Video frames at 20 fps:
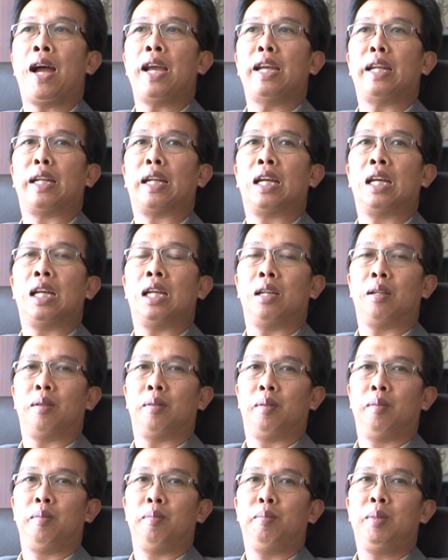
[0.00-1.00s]
ไปนะฮะ
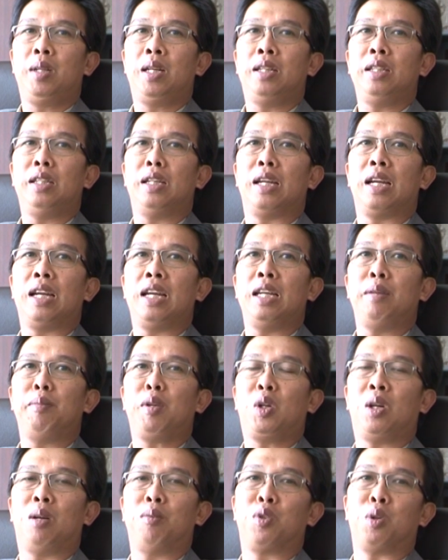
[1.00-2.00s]
เพื่อที่จะให้
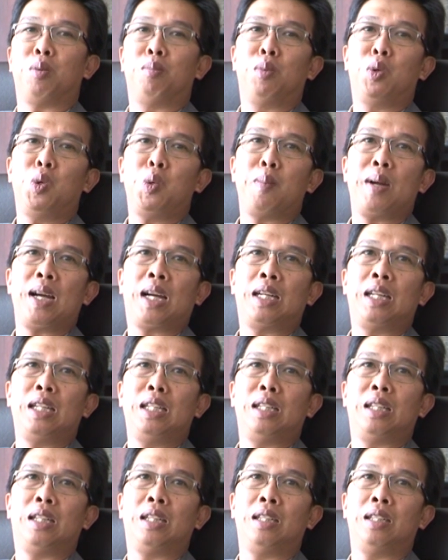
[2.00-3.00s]
มีความสมบูรณ์มากขึ้น